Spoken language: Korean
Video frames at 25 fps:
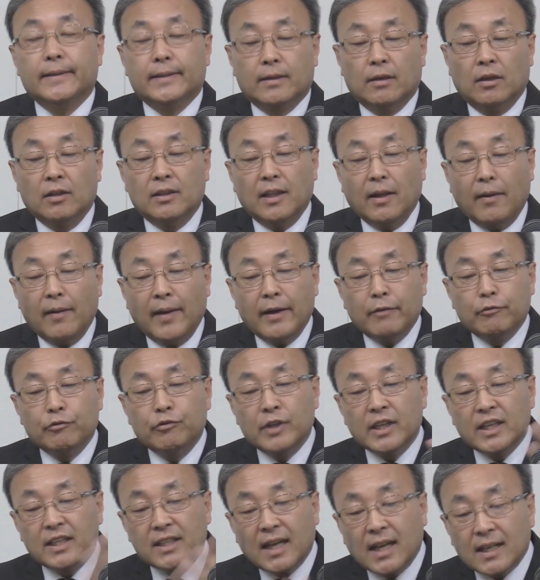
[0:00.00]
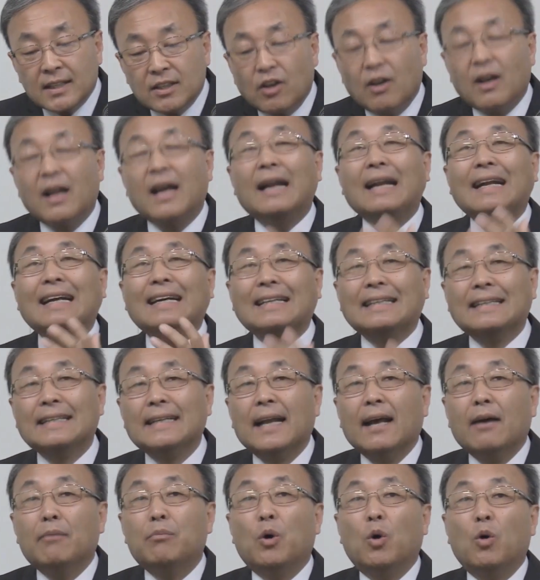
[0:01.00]
그때문 우리가 전하는
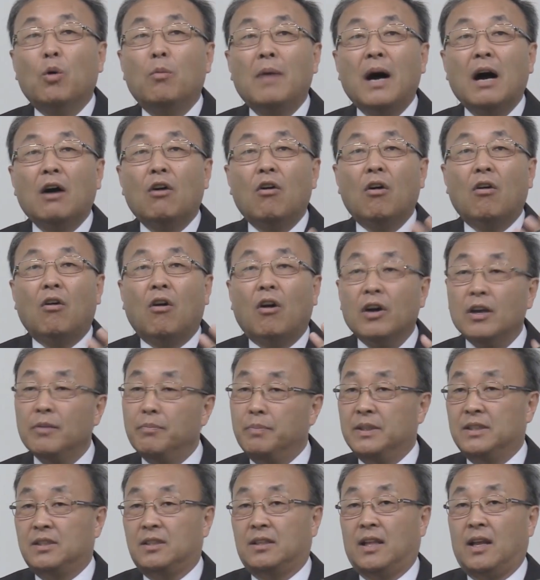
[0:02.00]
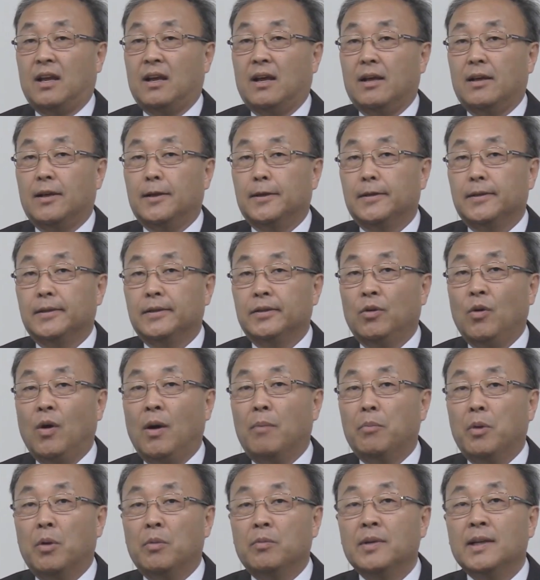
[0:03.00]
은혜 복음하고 거의 비슷해.
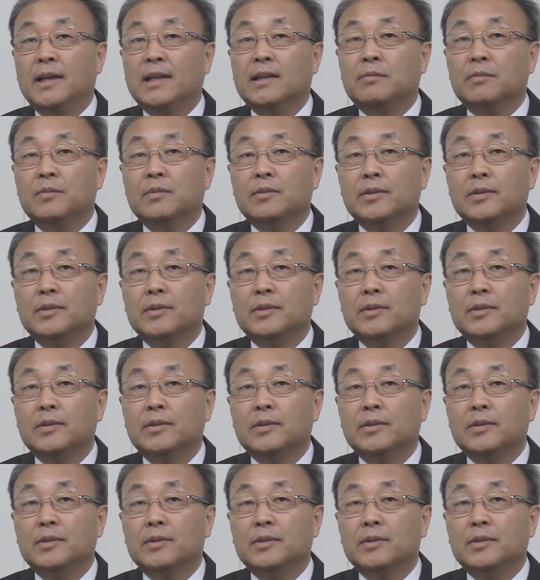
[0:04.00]
요한복음을 읽으면.